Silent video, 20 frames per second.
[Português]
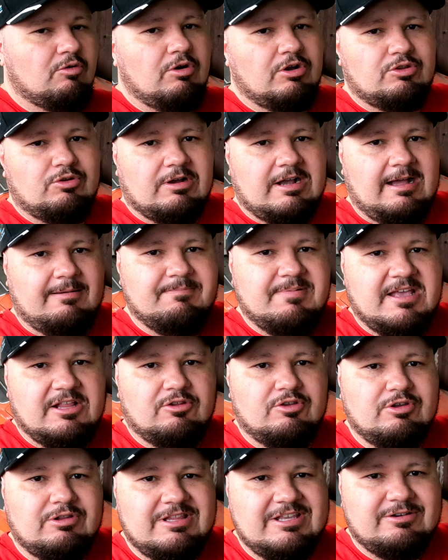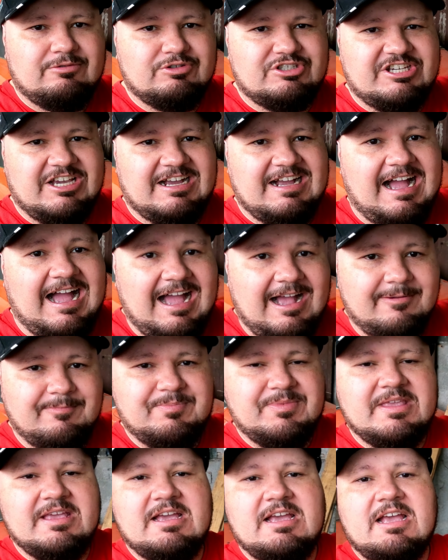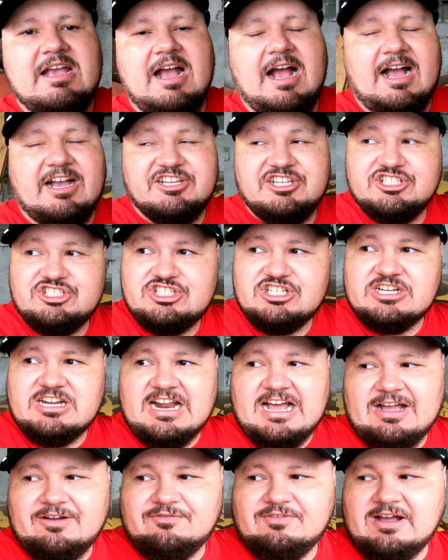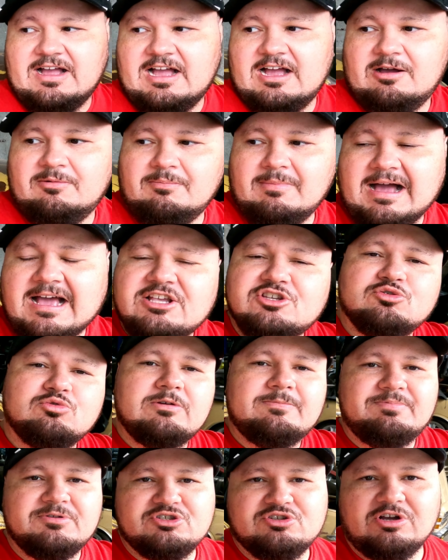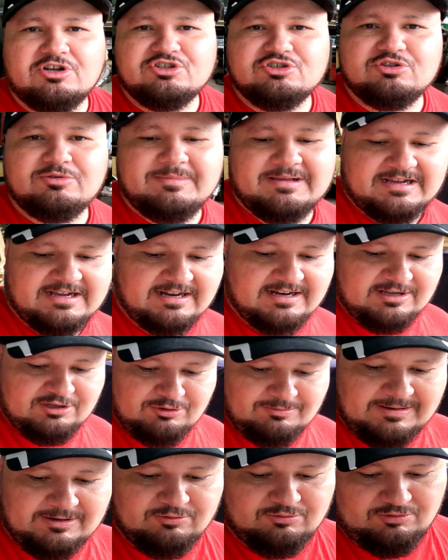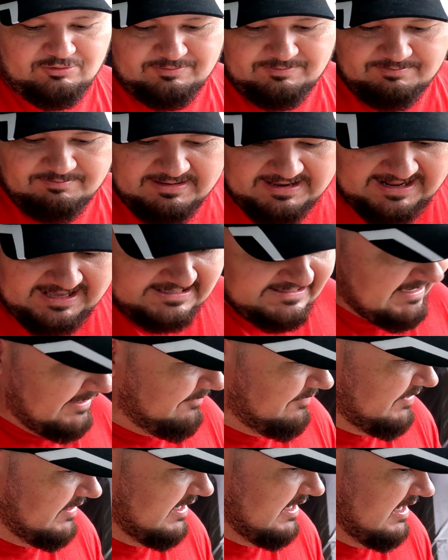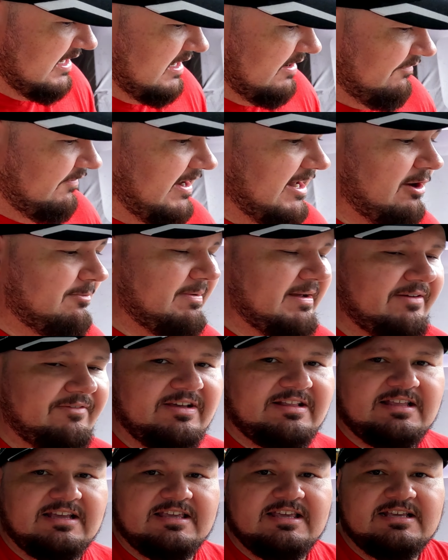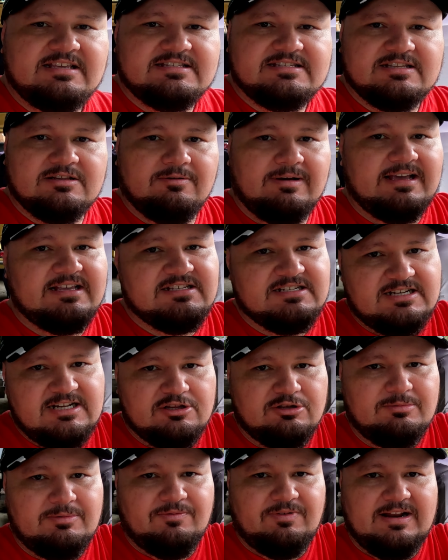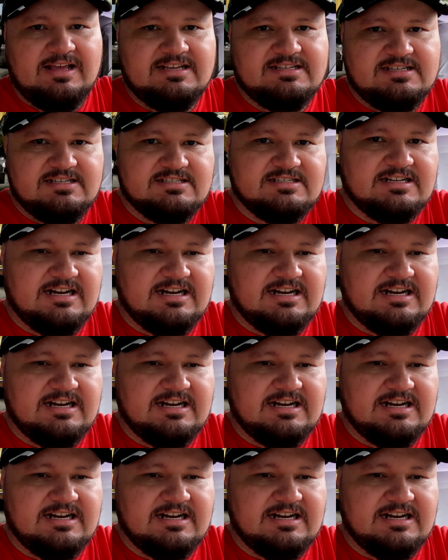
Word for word: Quando o cabelo e o link chegar, a gente grava mais um episódio do Mecânica do Barulho, beleza? Valeu pra quem veio aqui, se não é inscrito, como eu falei, se